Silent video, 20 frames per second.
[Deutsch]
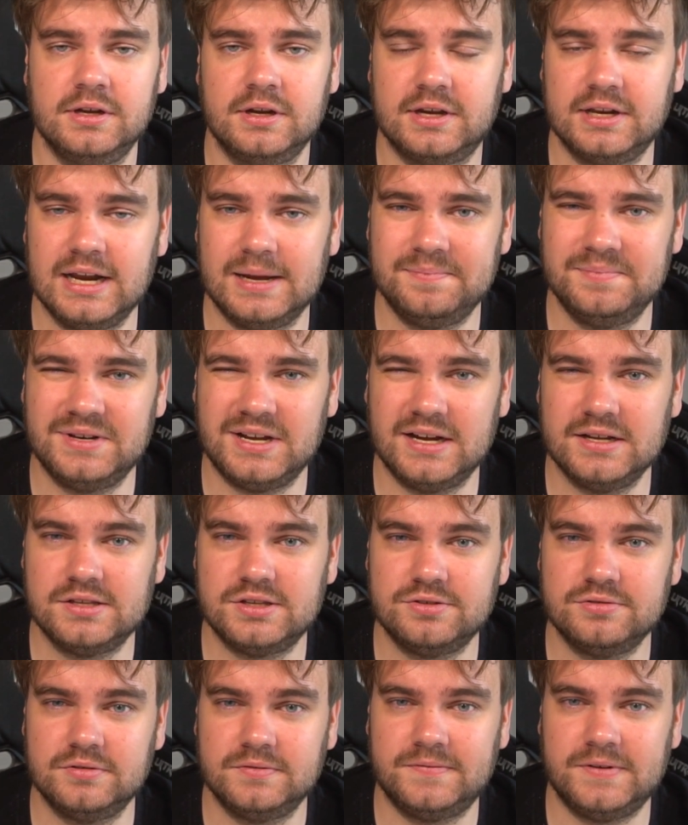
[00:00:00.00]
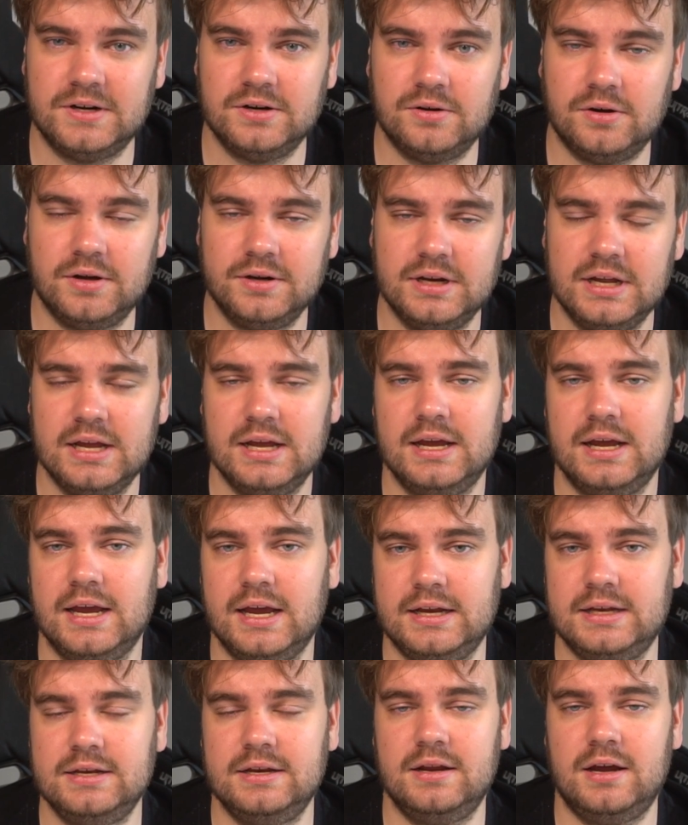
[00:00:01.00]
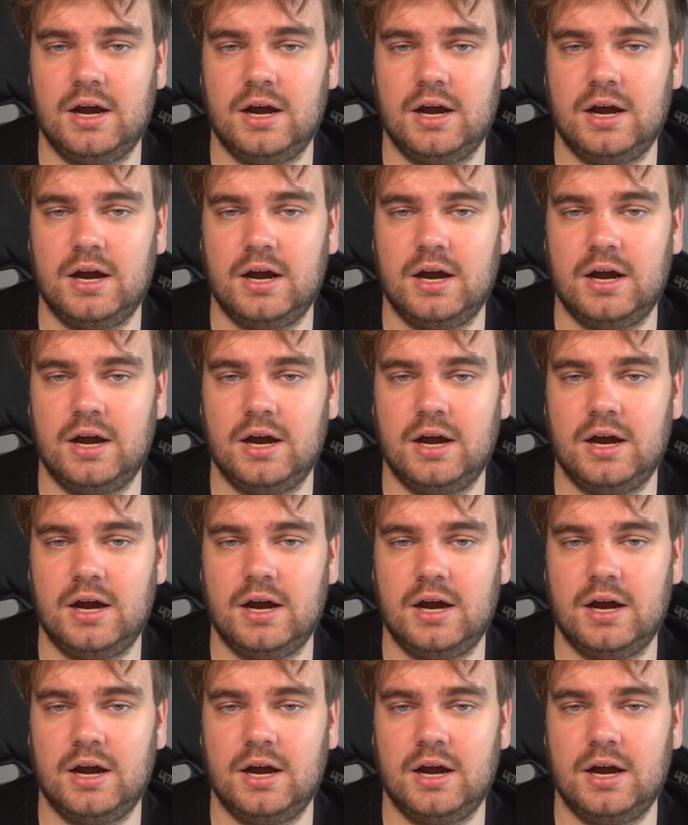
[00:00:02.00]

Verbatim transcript: knapp mit 1 zu 0 verloren hätten